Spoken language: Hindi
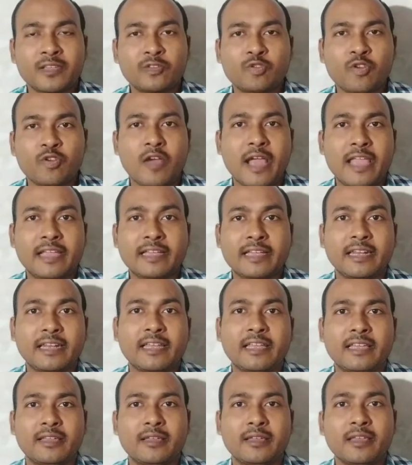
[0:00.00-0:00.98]
जो हैकर
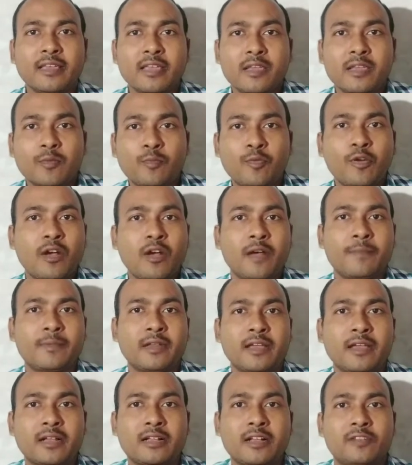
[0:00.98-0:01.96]
हैं वो
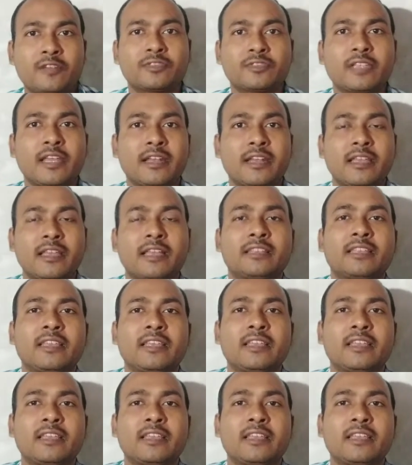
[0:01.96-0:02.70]
अपना कौन सा नया